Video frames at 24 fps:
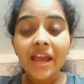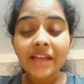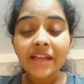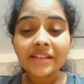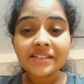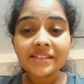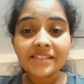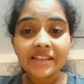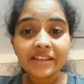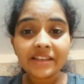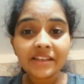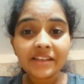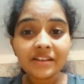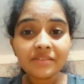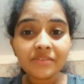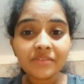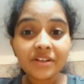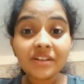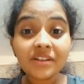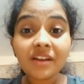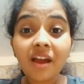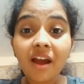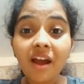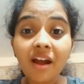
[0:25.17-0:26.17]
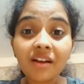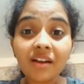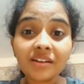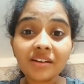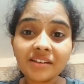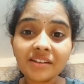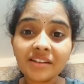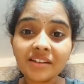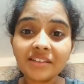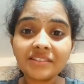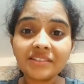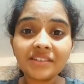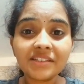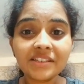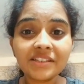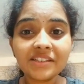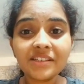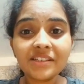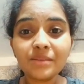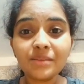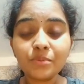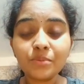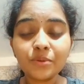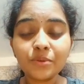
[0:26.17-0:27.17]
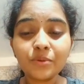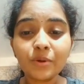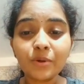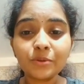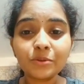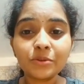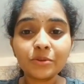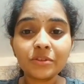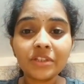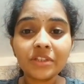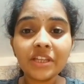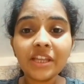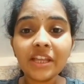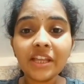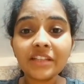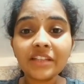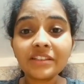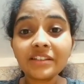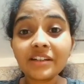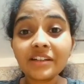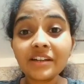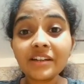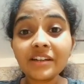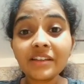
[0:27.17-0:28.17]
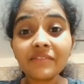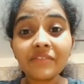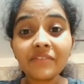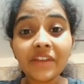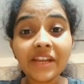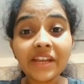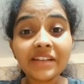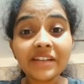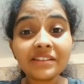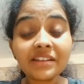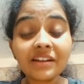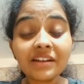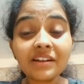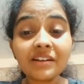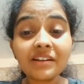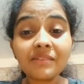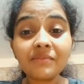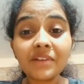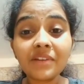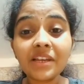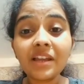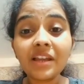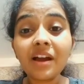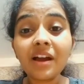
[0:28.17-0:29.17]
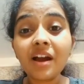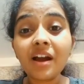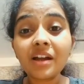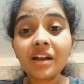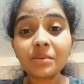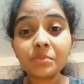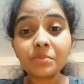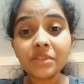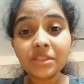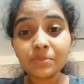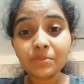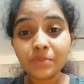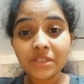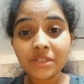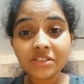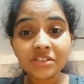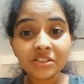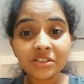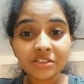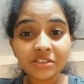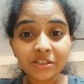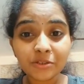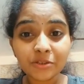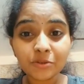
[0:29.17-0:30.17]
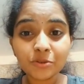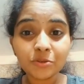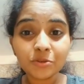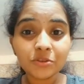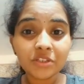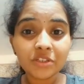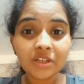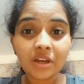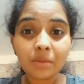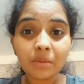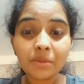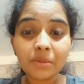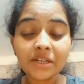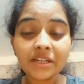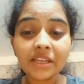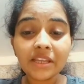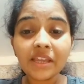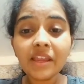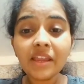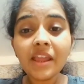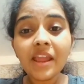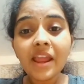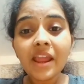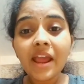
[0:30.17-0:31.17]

అండ్ సెకండ్ వన్ హార్ట్ హెల్త్ అనేది ఇంప్రూవ్ అవుతుంది ఎందుకంటే వెయిట్ తగ్గడం వల్ల హార్ట్ మీద ప్రెషర్ తగ్గుతుంది కాబట్టి